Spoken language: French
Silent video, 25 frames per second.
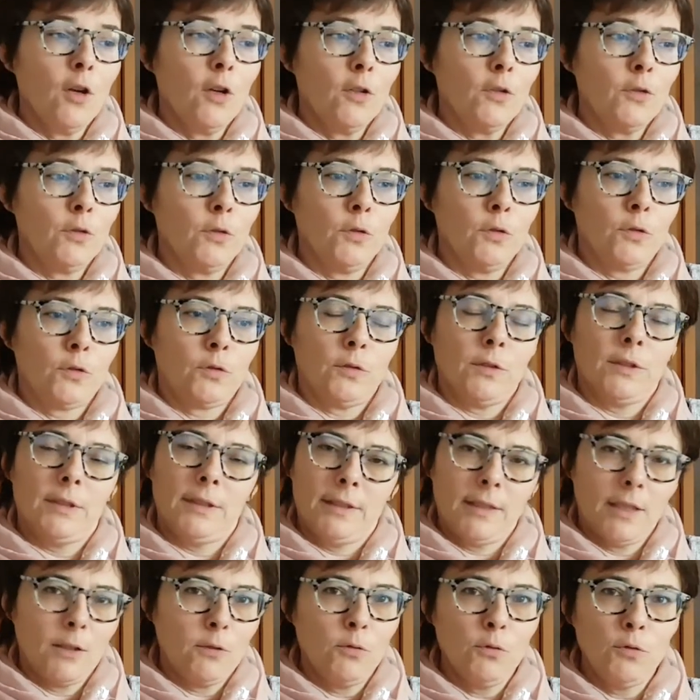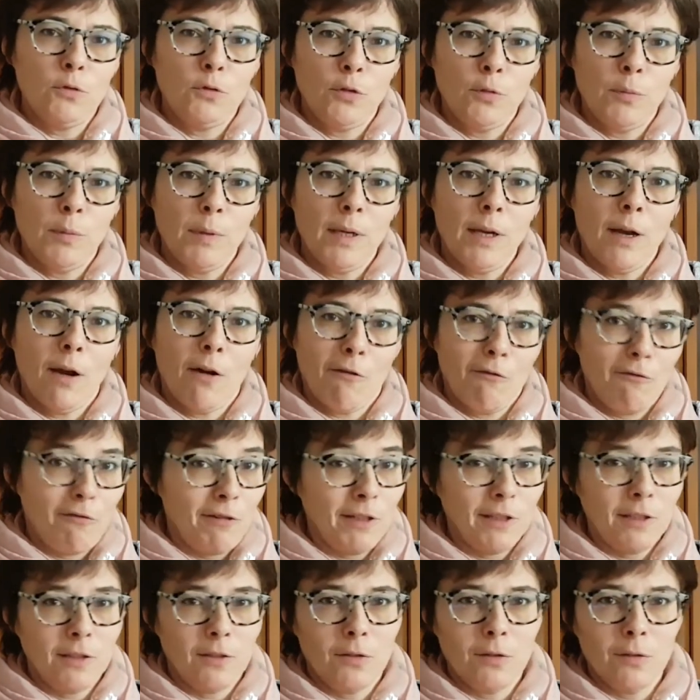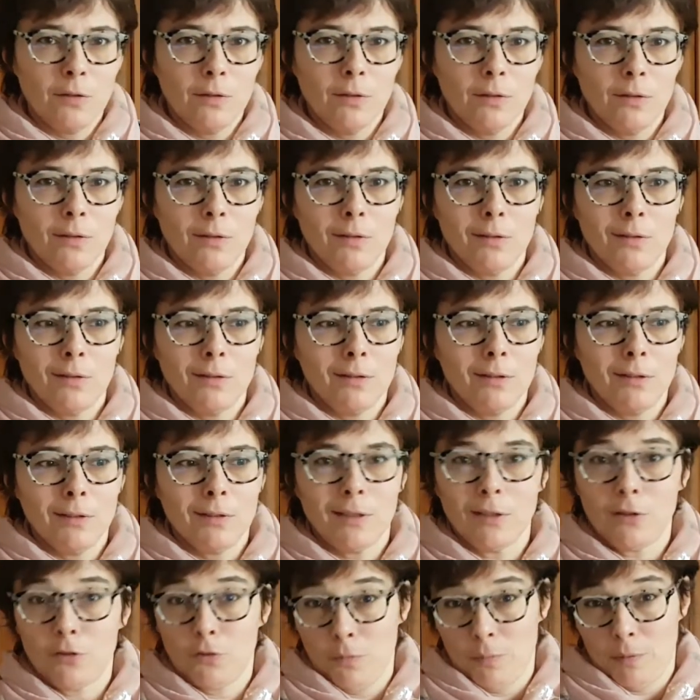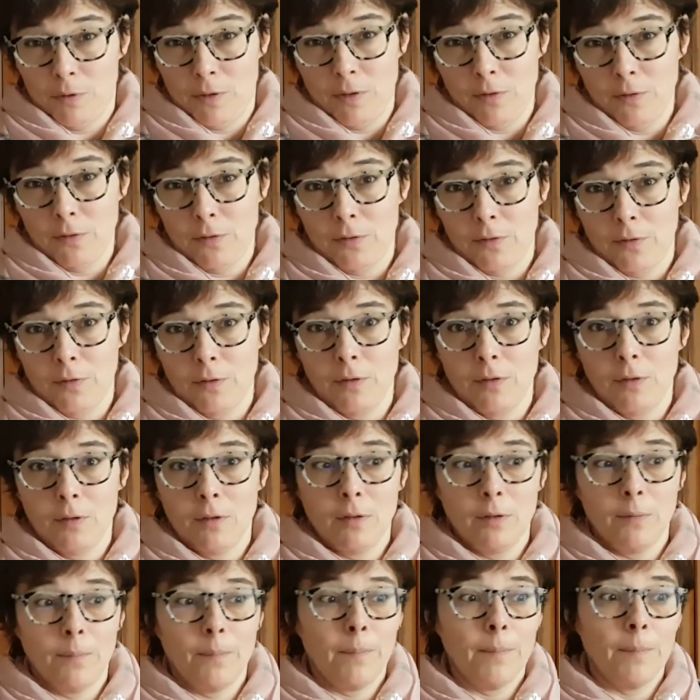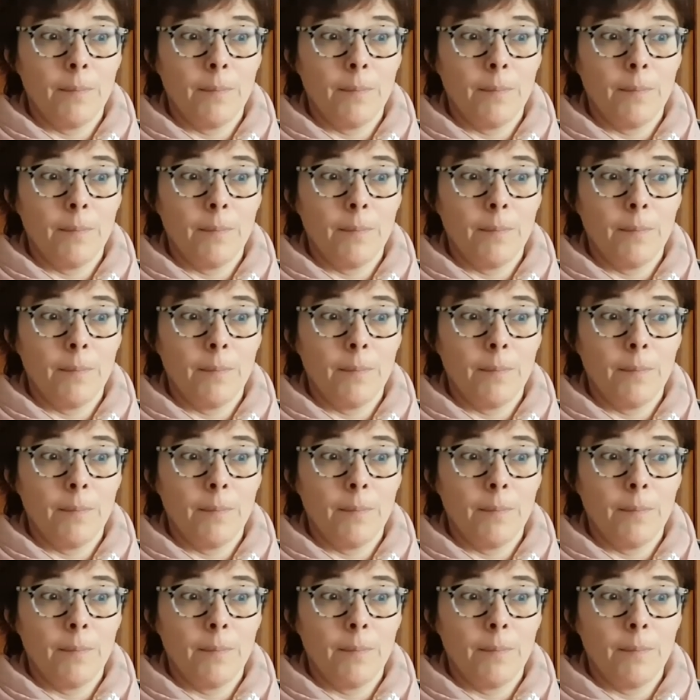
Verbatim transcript: de se désaccoutumer en fait des substances euh,